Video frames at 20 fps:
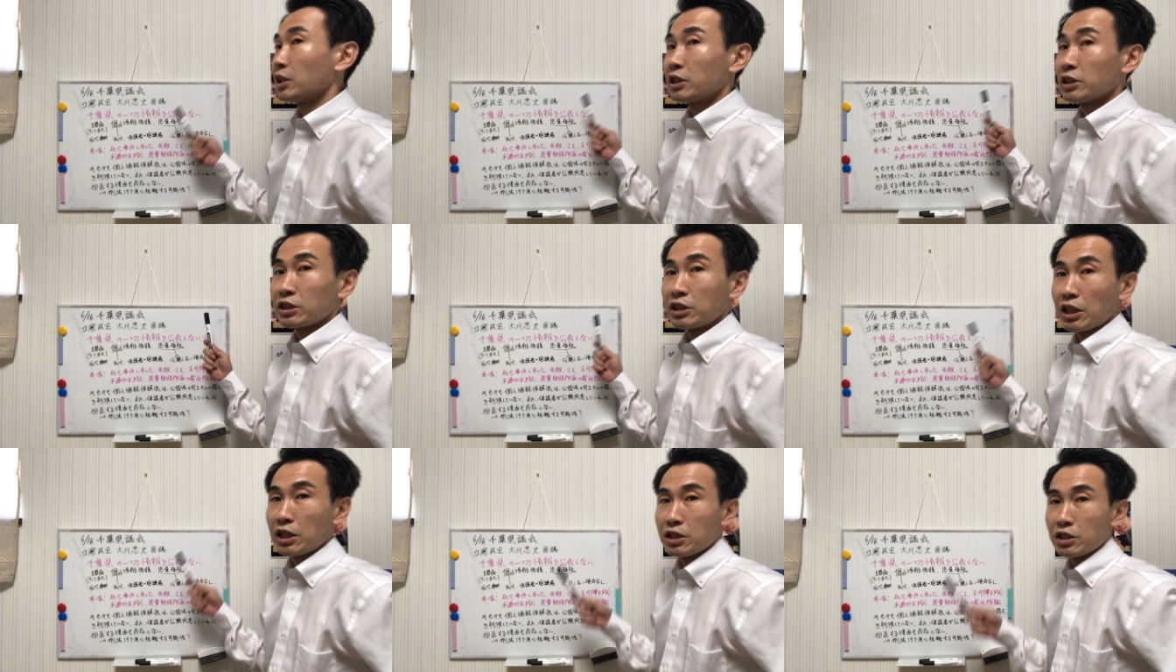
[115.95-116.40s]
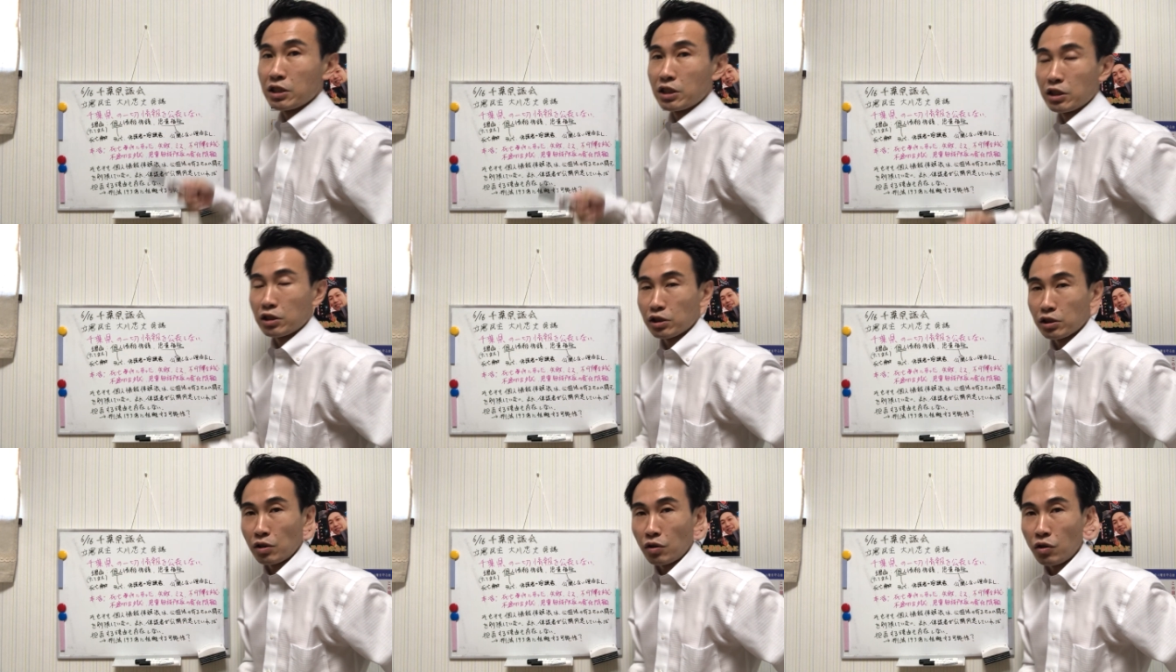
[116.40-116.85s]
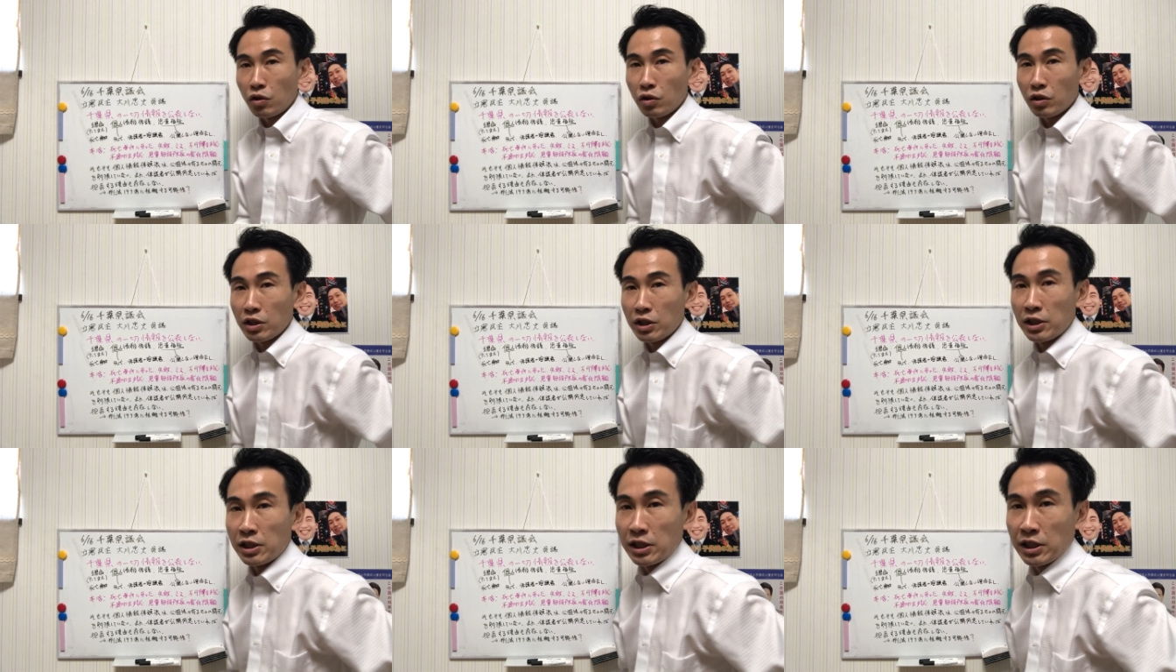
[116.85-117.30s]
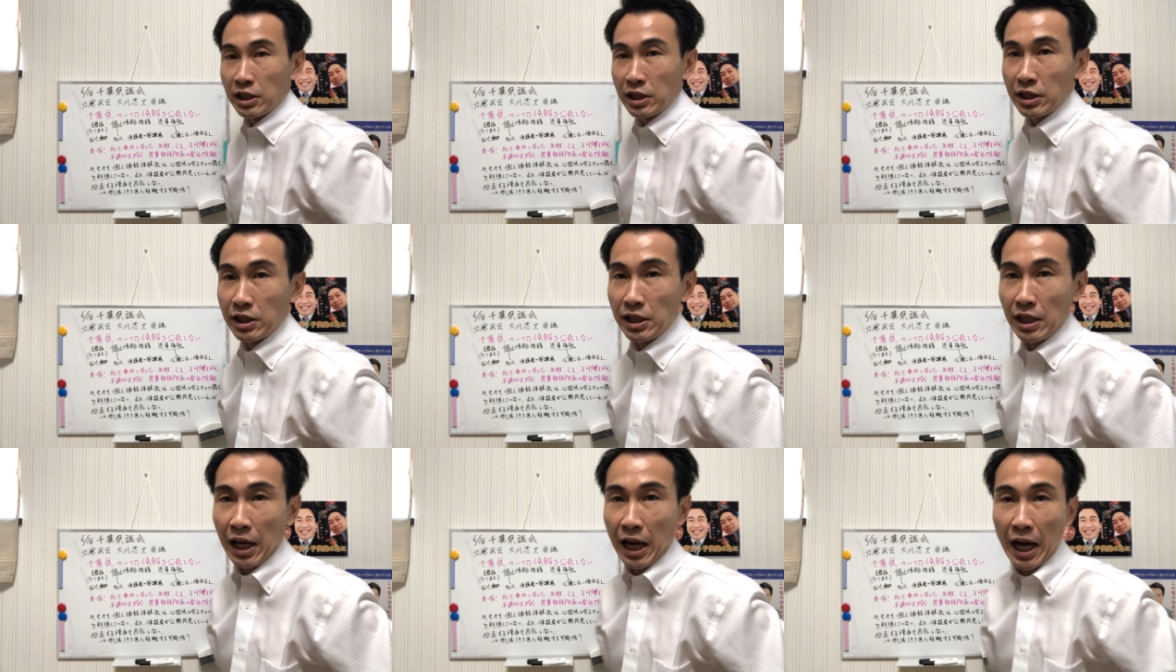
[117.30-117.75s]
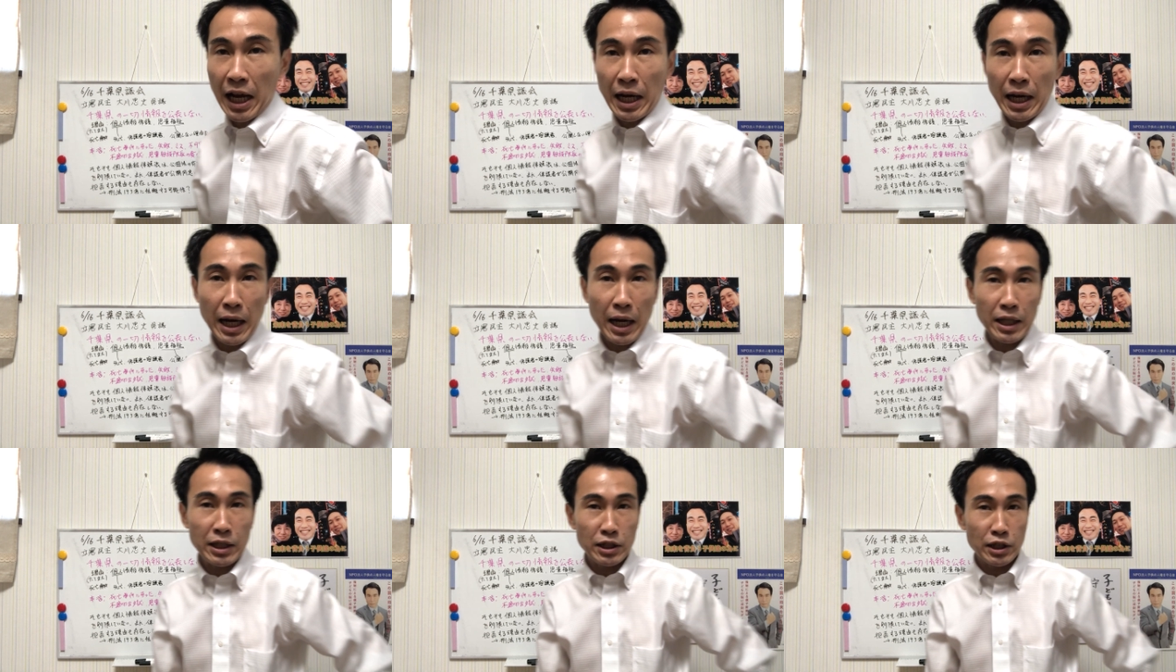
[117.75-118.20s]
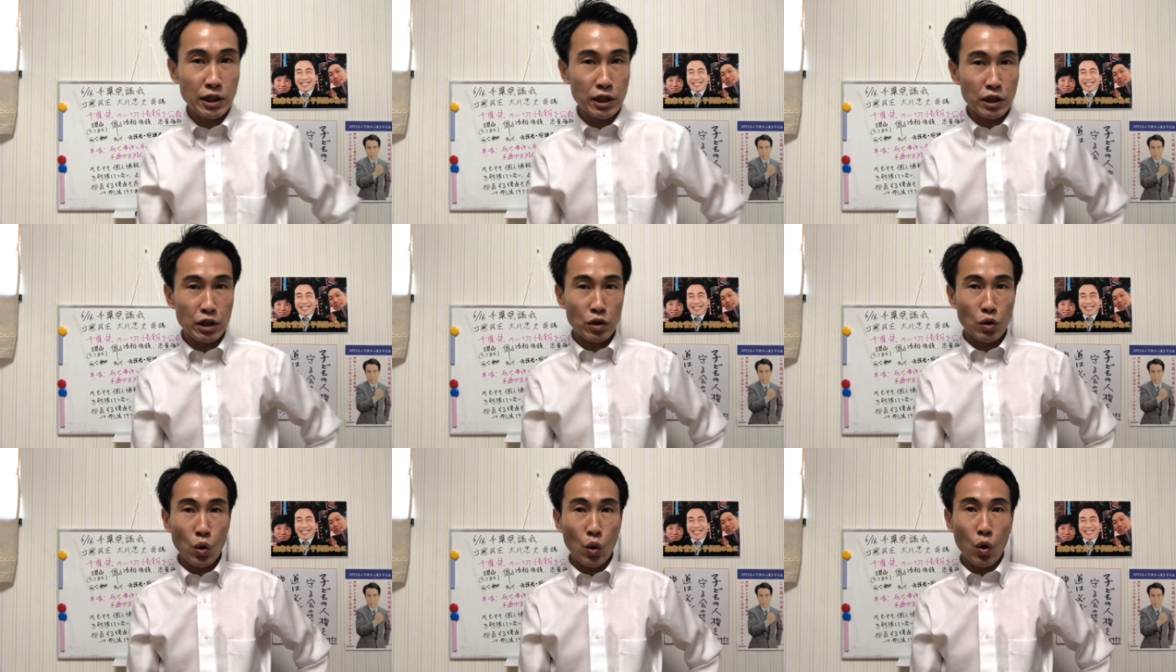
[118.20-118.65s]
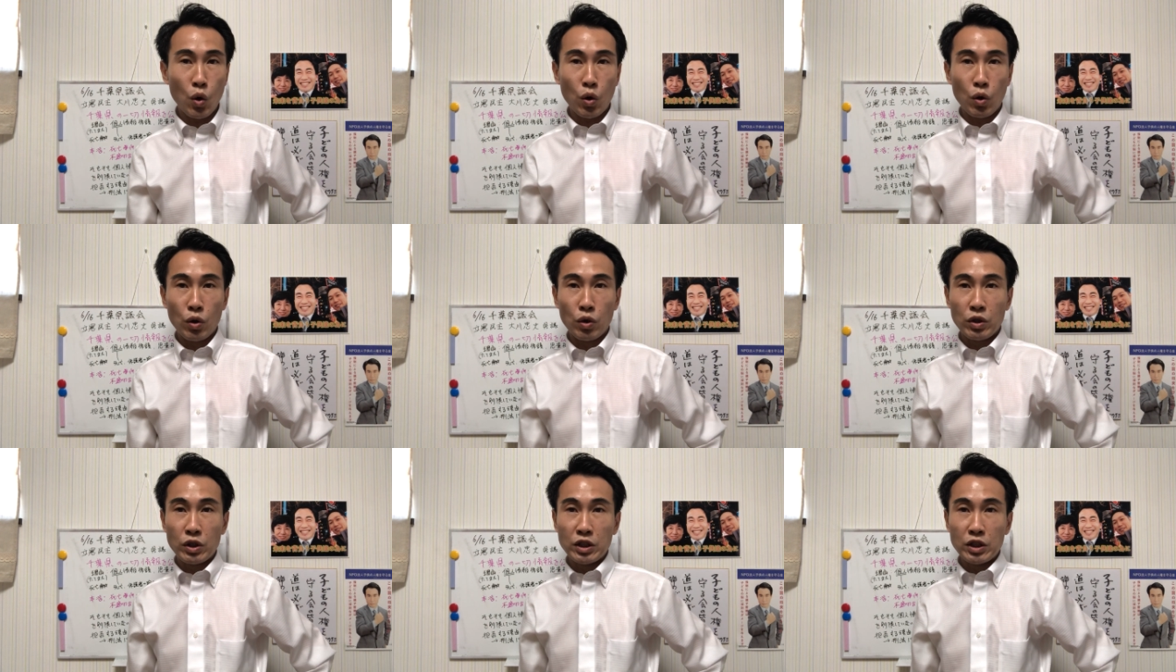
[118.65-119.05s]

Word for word: 先日の市原市の